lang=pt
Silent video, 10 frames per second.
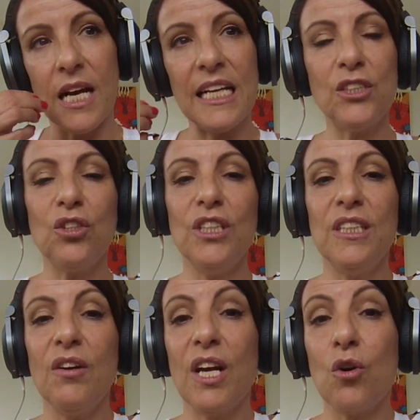A
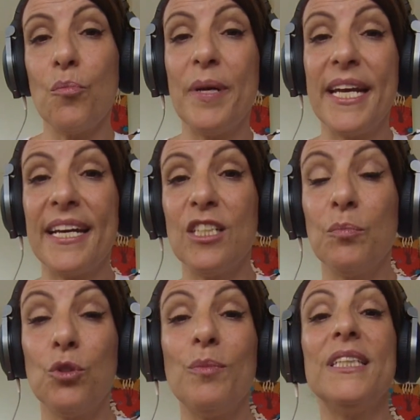solidão é acompanhada
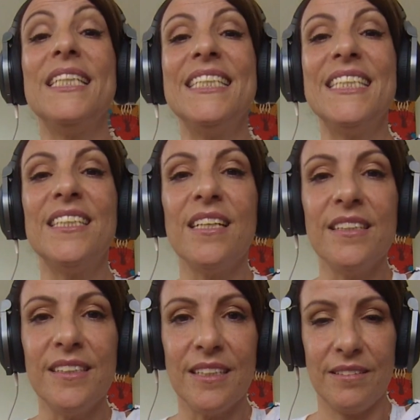por uma
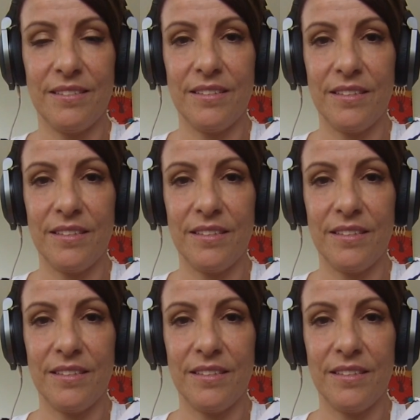tristeza.